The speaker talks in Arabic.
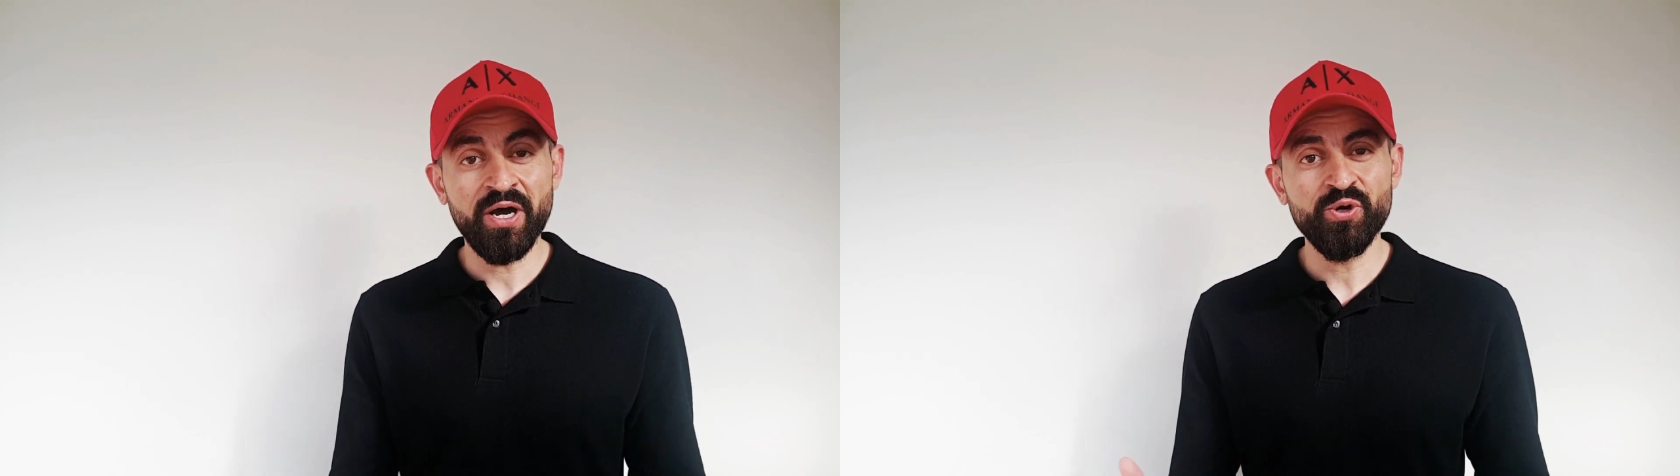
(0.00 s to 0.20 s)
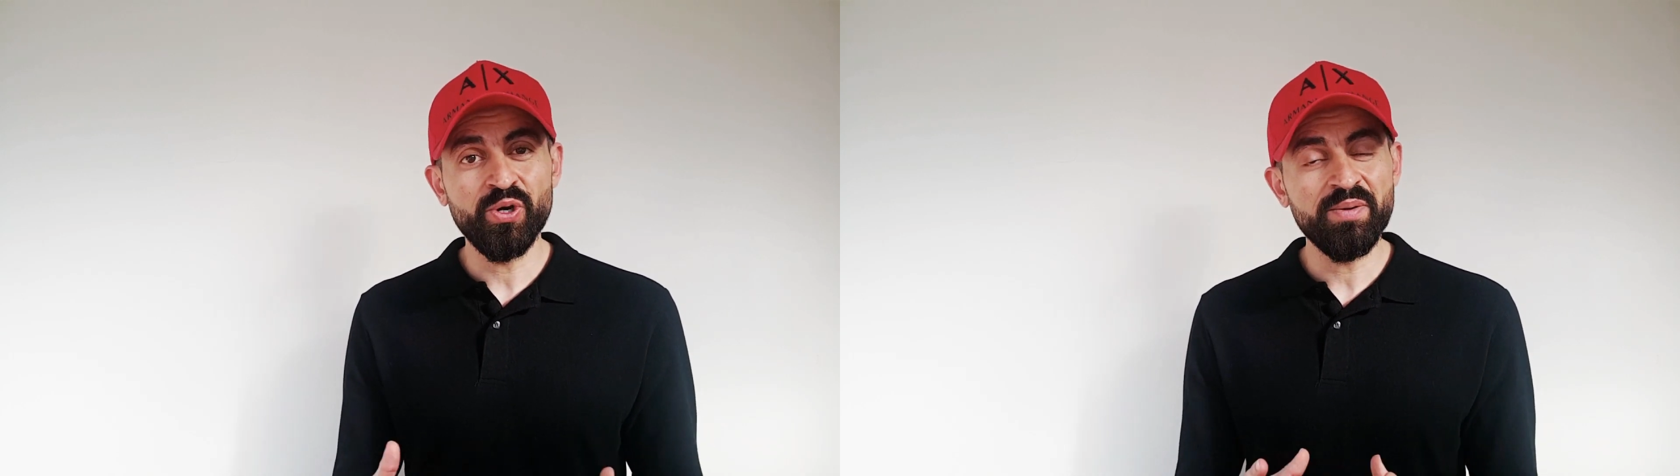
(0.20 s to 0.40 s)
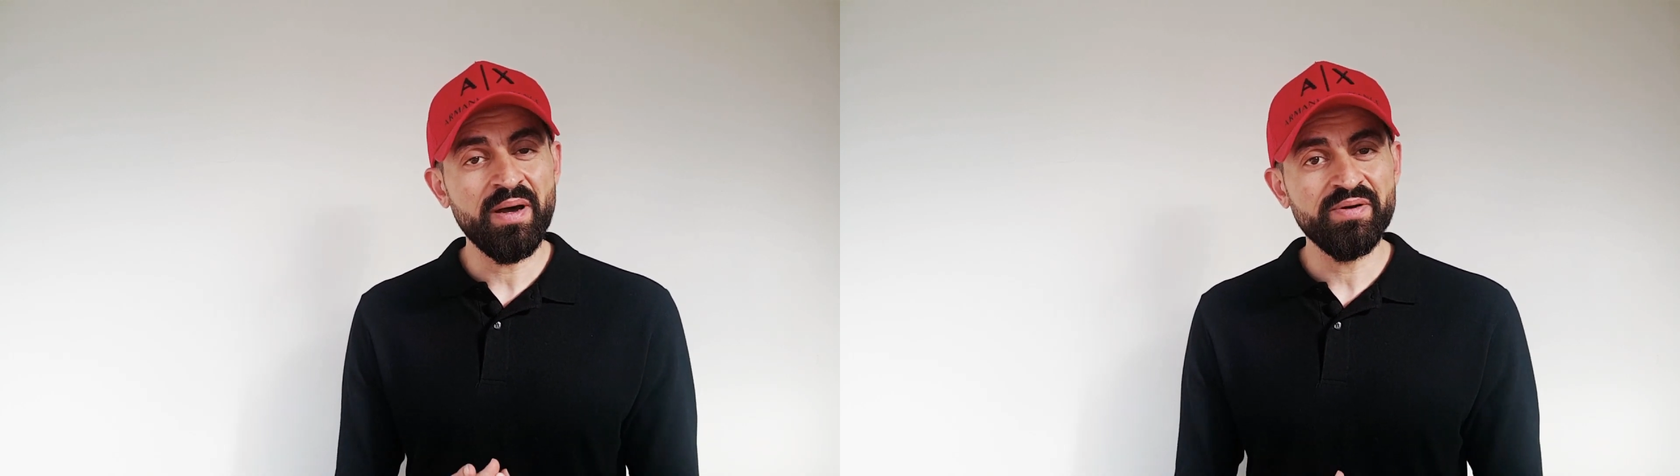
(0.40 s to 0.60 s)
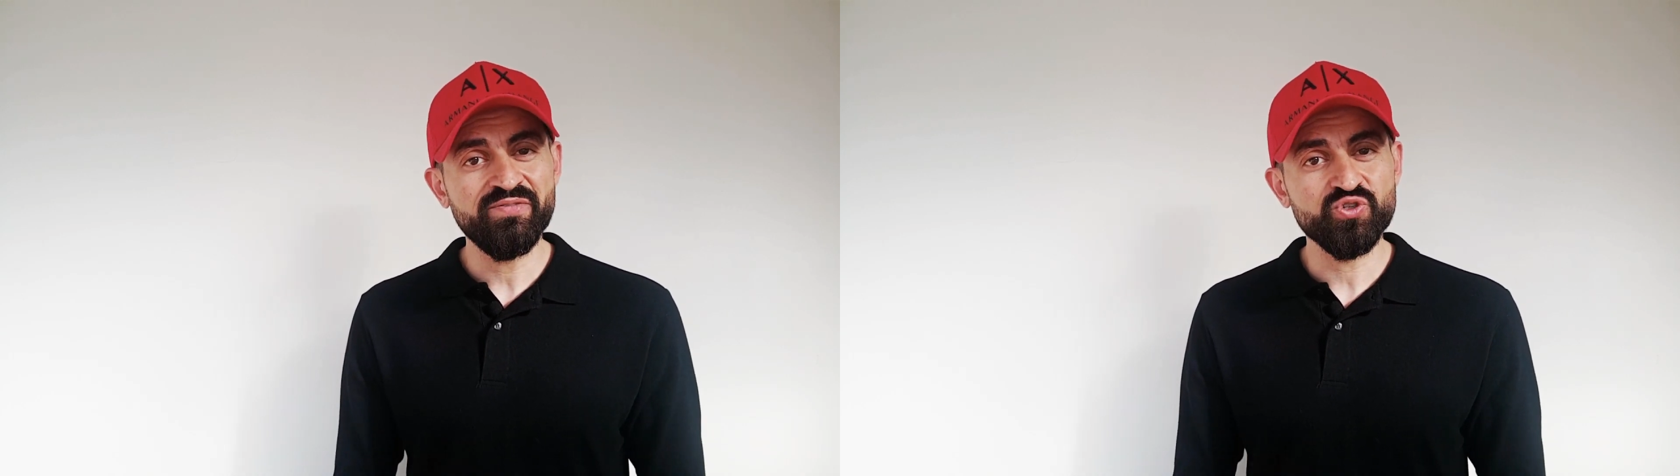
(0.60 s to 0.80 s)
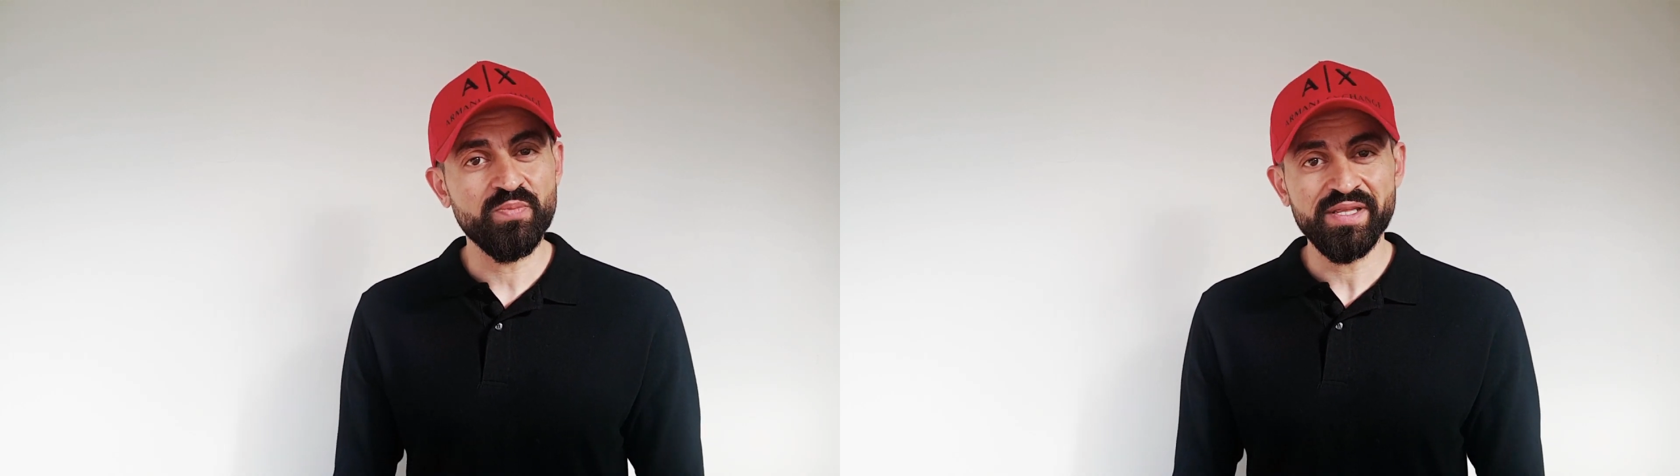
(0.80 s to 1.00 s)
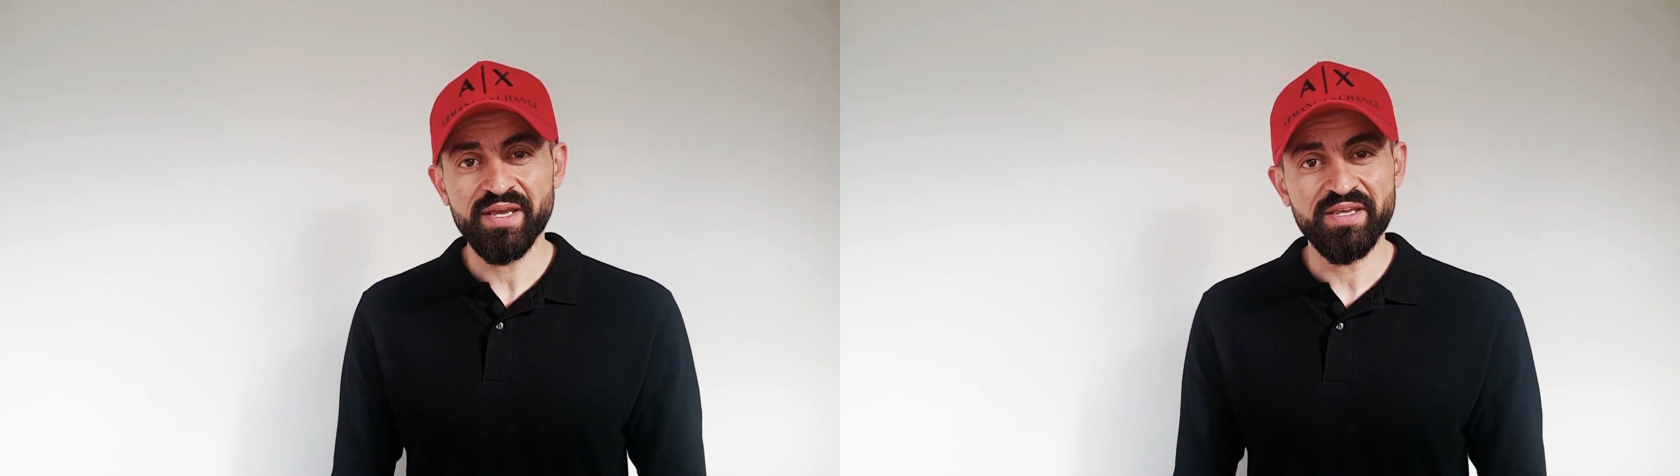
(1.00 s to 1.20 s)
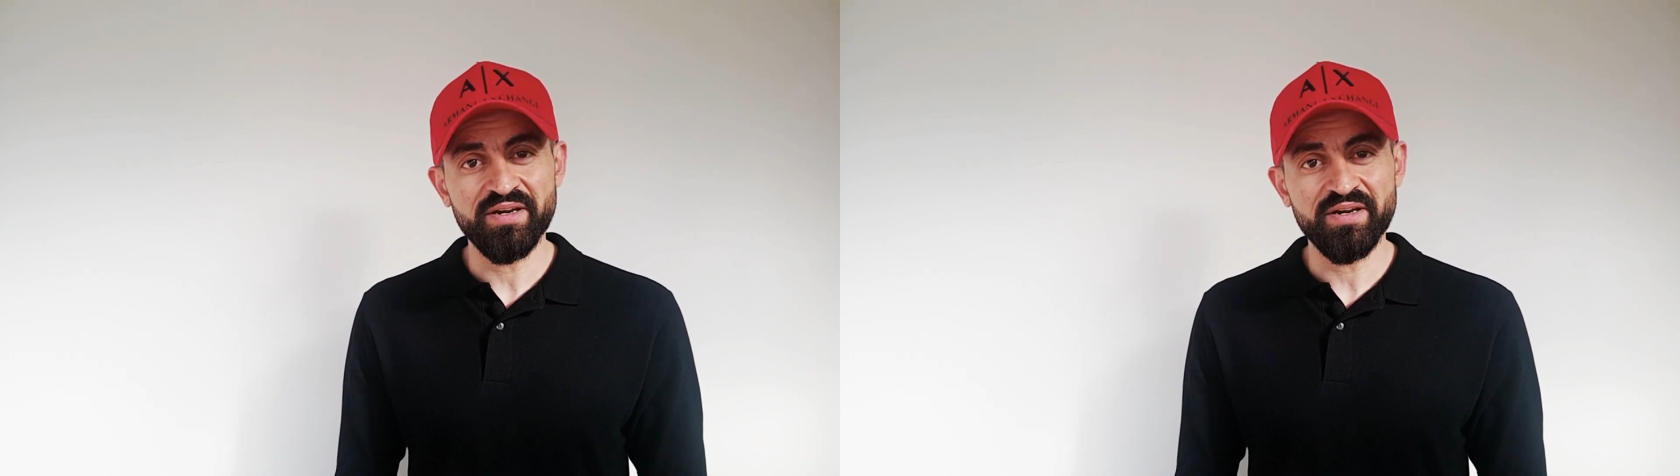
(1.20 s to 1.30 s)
مع انه الامام نفسه ما